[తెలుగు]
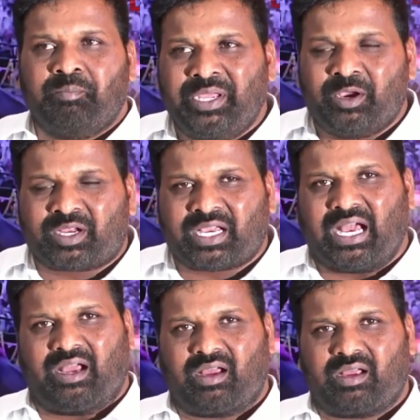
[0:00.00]
మీ యొక్క
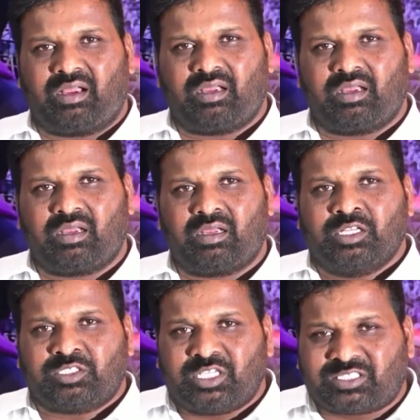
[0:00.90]

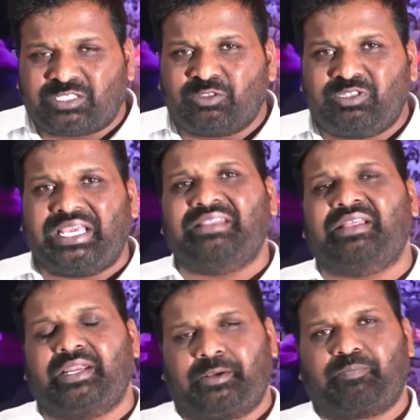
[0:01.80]
చిత్తశుద్ధి
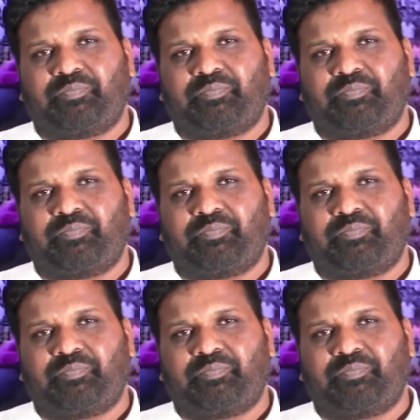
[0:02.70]
ఏందని